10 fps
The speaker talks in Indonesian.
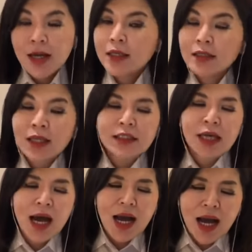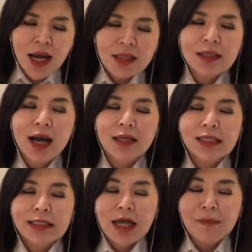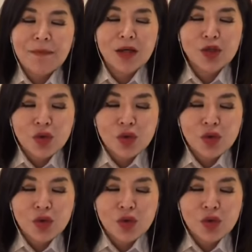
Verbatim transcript: Kita jangan di akhir zaman